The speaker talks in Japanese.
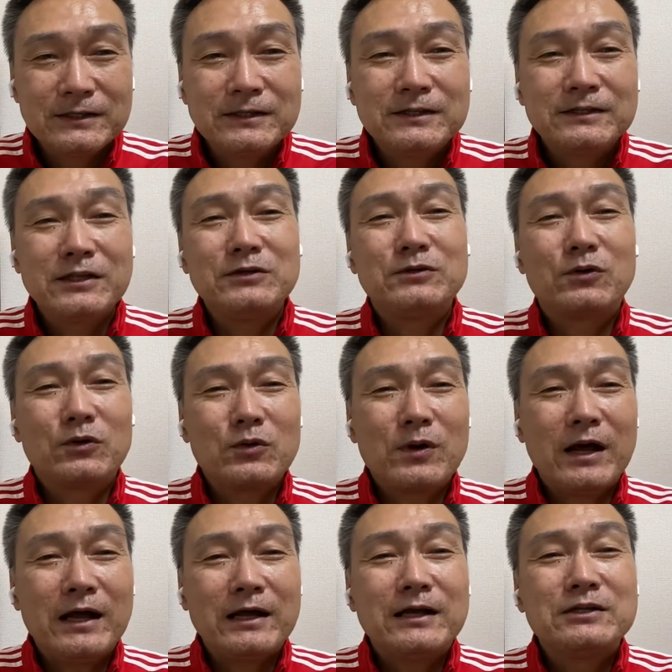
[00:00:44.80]
ていうこと
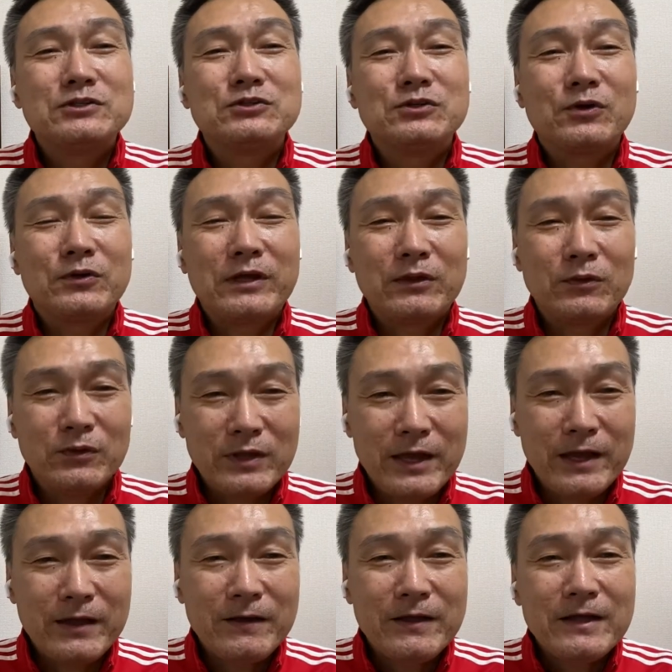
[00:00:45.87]
が重要なの
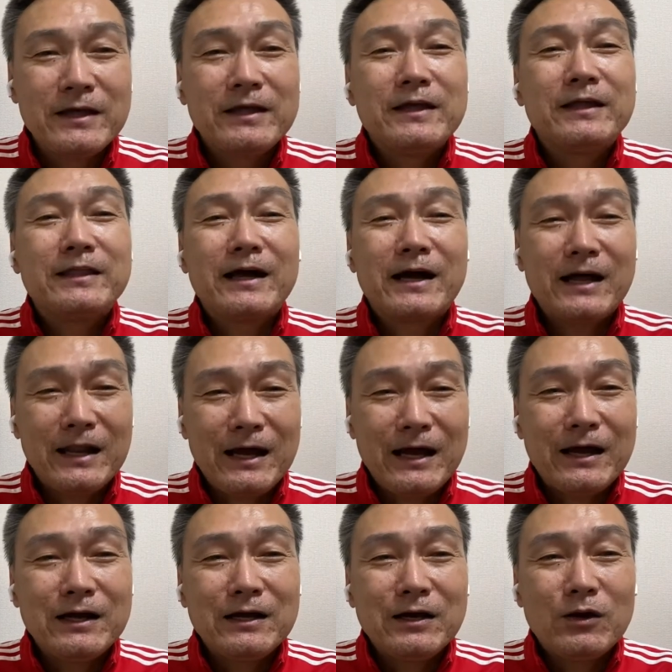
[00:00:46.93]
でだか
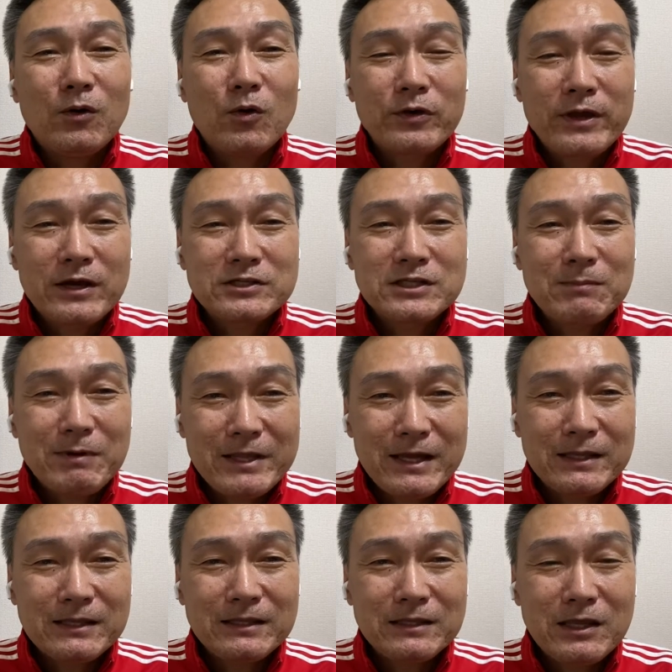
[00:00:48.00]
らお客様
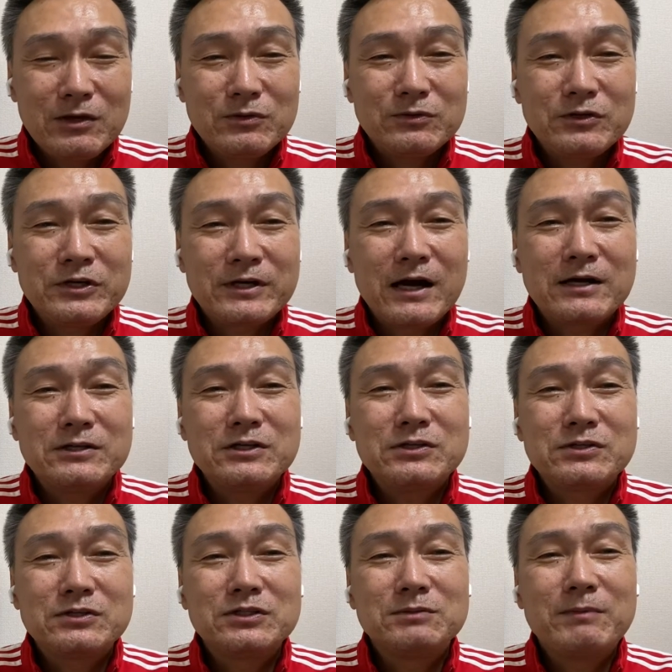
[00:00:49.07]
だっていうふうに確認
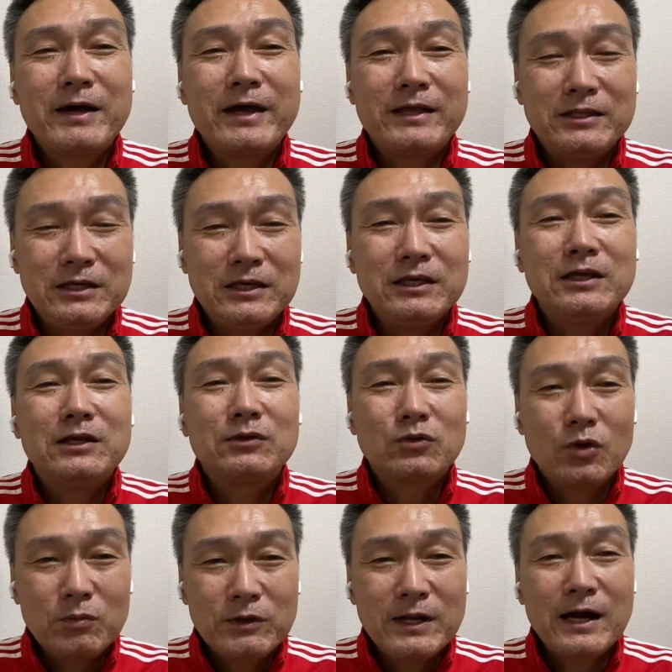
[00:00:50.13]
する前に
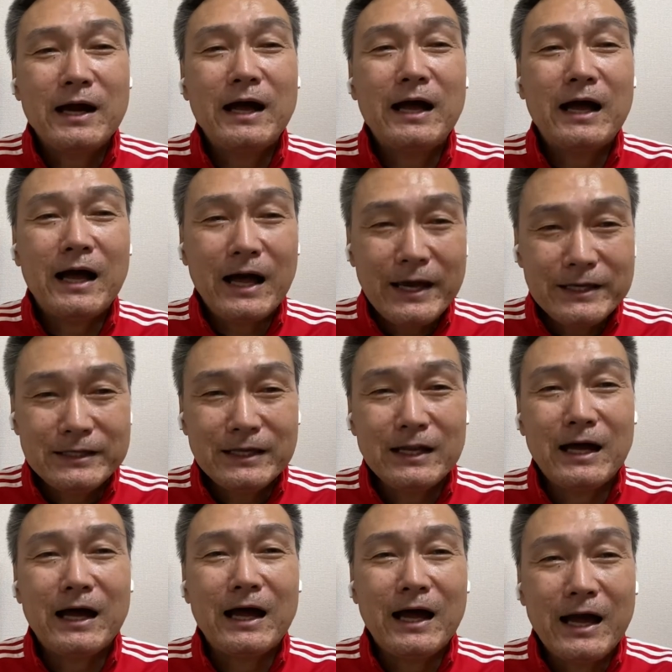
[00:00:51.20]
扉が開いた
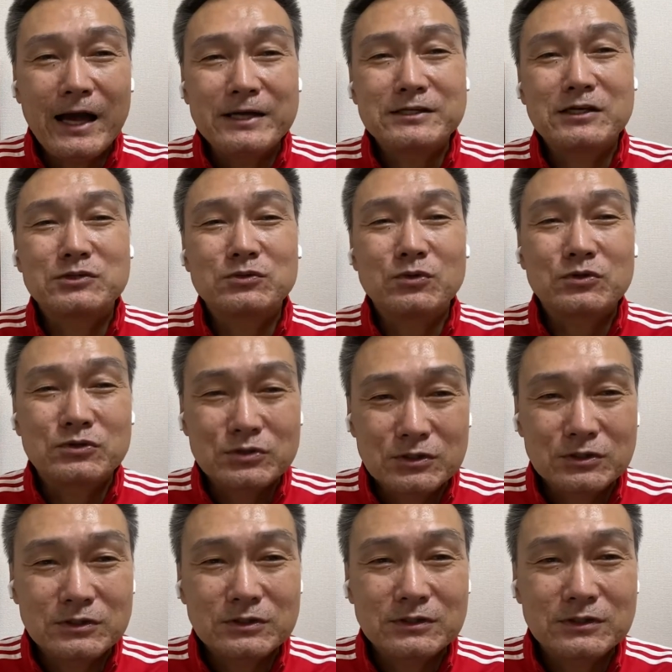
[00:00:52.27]
ら挨拶をす
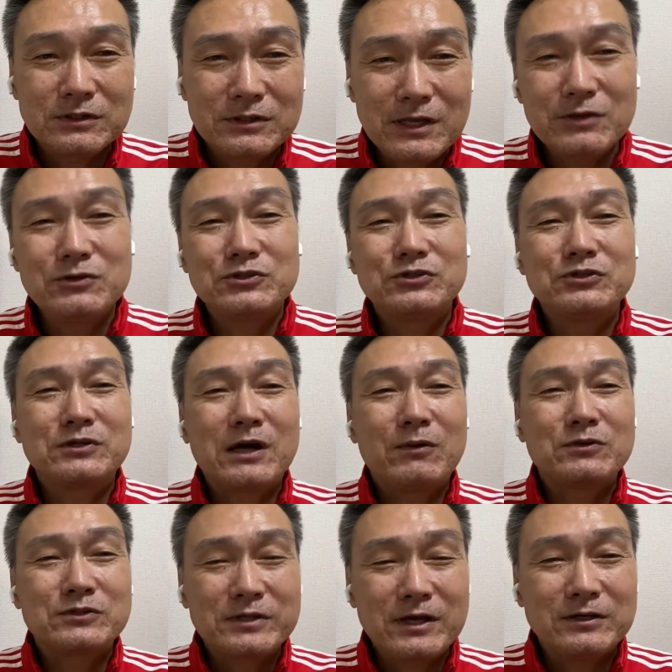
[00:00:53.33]
るっていう習慣を
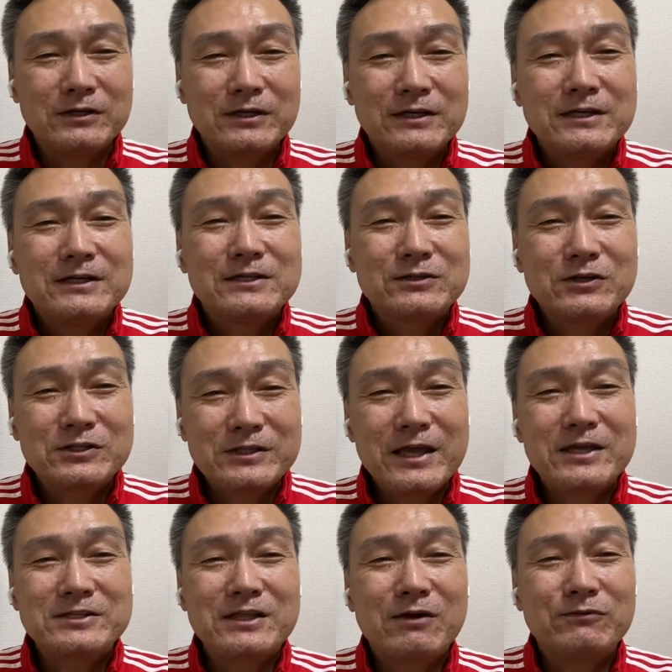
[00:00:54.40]
つけるそして
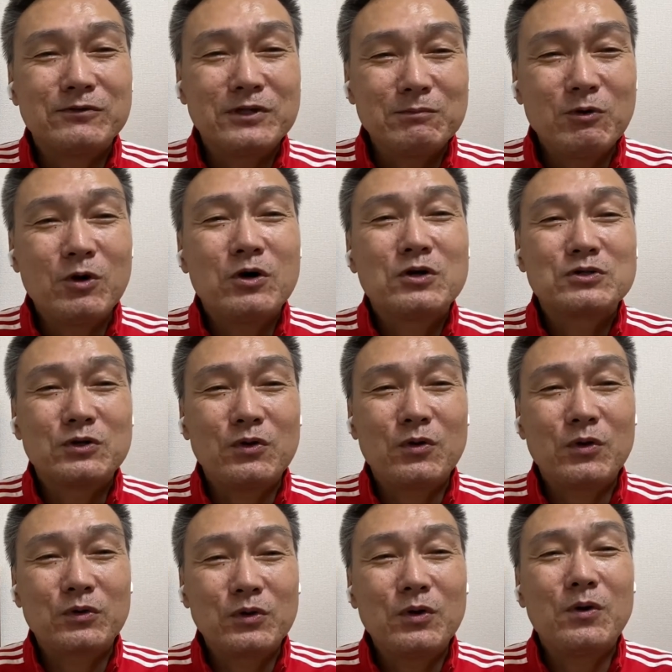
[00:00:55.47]
スタッフにもその
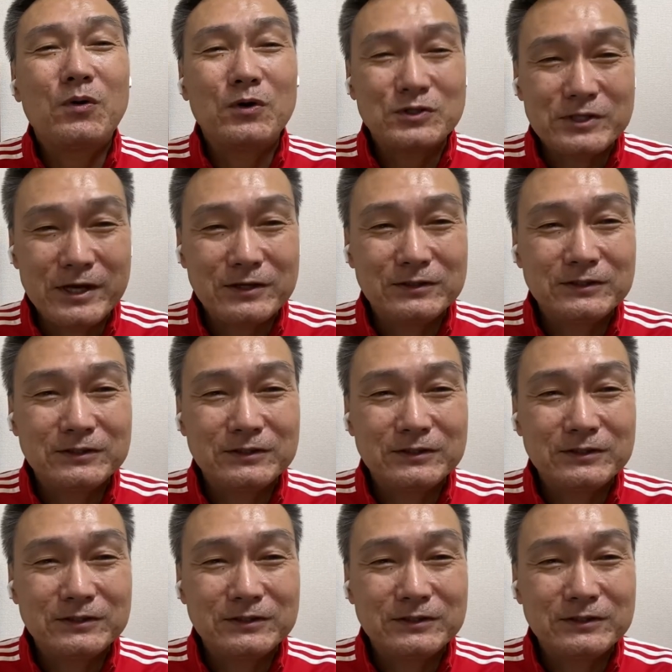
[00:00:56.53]
ことを教え